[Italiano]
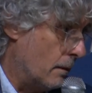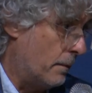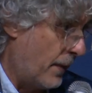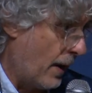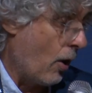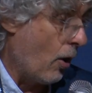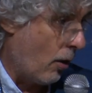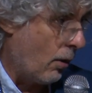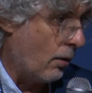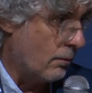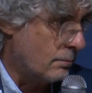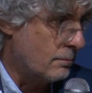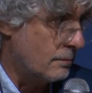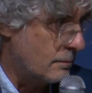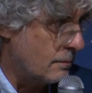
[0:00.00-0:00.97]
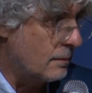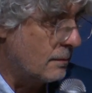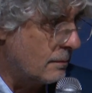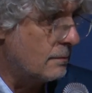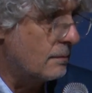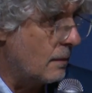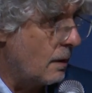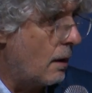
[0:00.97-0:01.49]
però
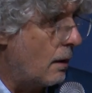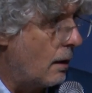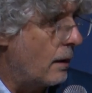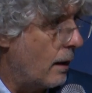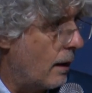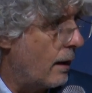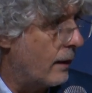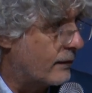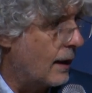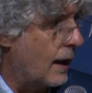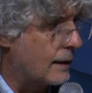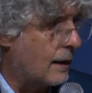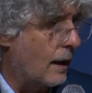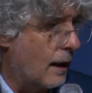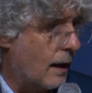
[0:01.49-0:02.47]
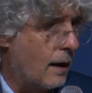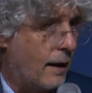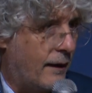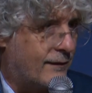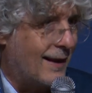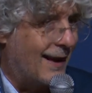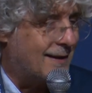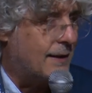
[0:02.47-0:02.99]
eh, è stata, è
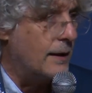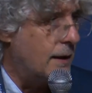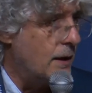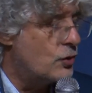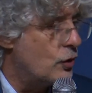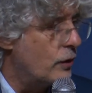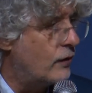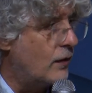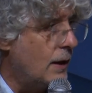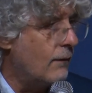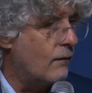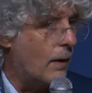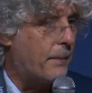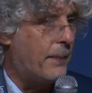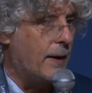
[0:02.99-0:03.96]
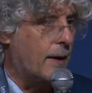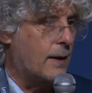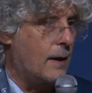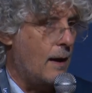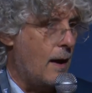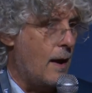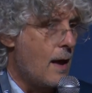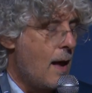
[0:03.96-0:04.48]
stata decisiva perché